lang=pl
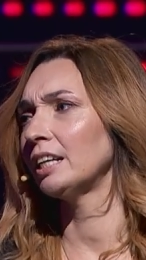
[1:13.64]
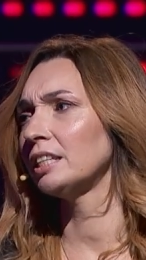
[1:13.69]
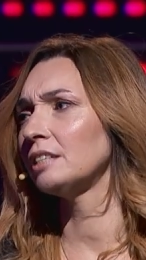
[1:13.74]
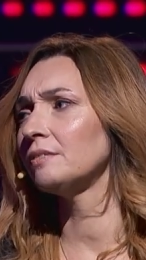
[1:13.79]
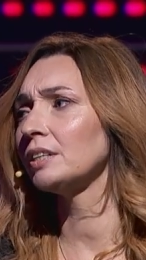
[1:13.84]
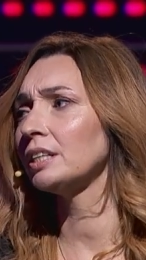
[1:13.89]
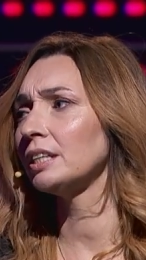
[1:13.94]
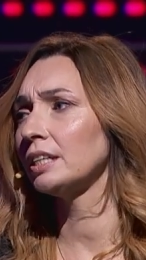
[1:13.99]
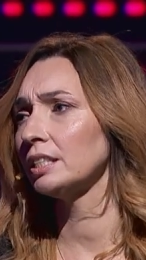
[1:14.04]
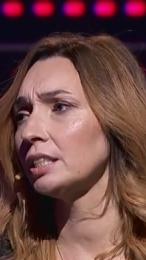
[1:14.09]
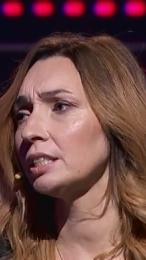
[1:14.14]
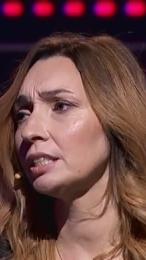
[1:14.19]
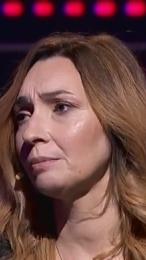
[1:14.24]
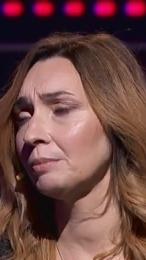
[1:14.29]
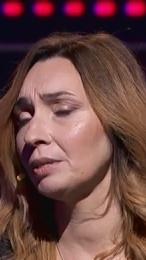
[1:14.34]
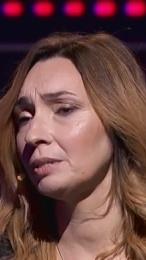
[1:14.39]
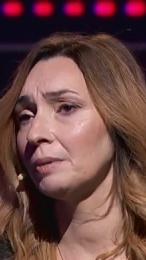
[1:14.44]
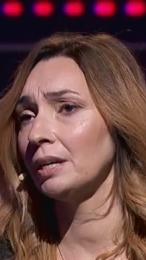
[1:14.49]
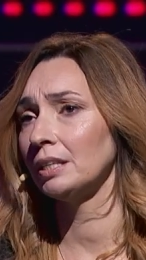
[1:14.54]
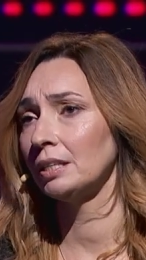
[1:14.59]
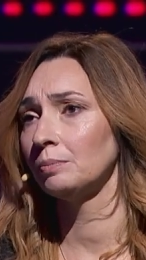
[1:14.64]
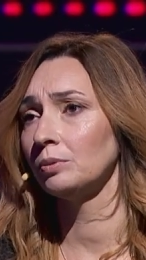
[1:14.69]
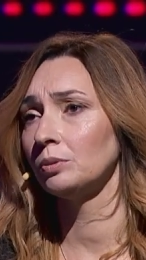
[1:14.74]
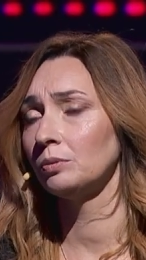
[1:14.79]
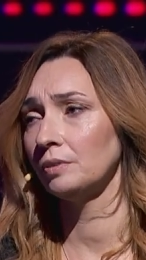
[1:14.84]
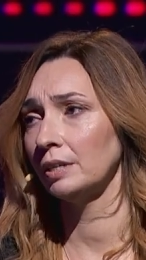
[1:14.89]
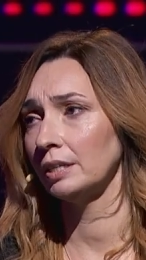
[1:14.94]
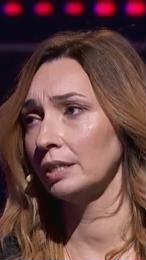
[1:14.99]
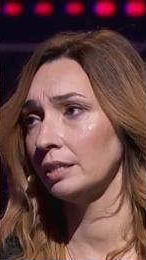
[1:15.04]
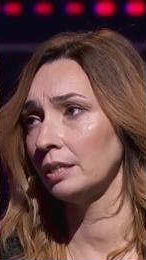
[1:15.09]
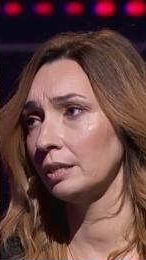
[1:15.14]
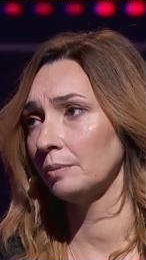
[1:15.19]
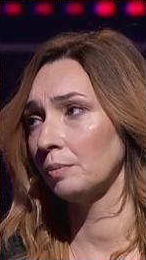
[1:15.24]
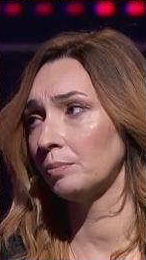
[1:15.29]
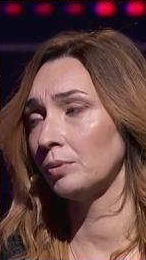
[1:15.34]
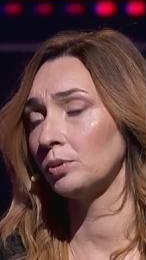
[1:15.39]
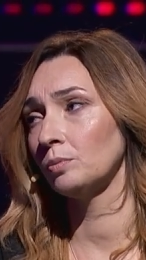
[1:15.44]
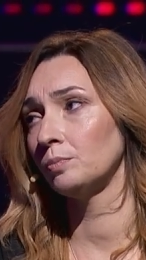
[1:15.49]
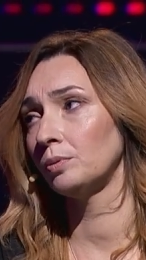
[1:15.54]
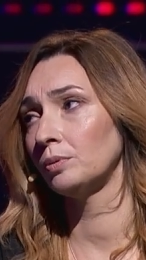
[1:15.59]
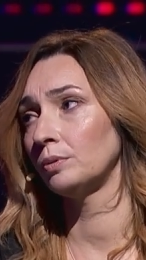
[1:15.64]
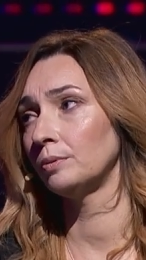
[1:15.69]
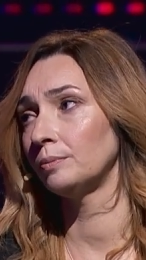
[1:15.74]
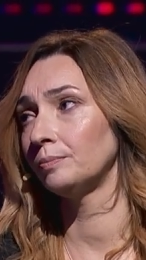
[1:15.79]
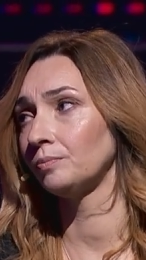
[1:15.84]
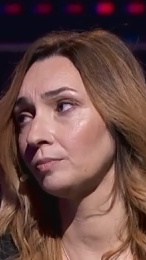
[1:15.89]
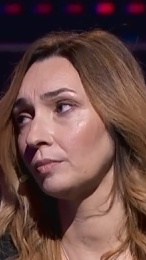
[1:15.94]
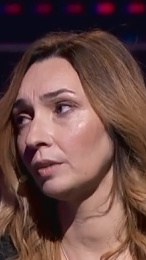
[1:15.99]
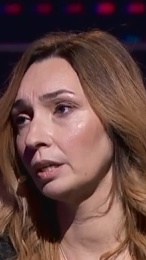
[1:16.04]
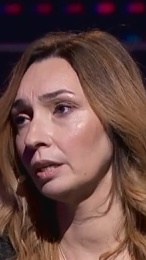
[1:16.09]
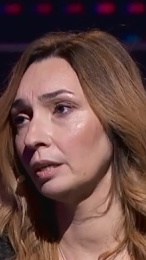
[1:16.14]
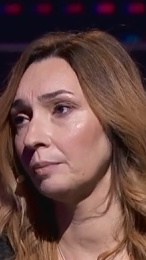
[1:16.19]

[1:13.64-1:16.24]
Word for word: ale zwykle gdzieś tam jest brane pod uwagę po prostu, bo mm,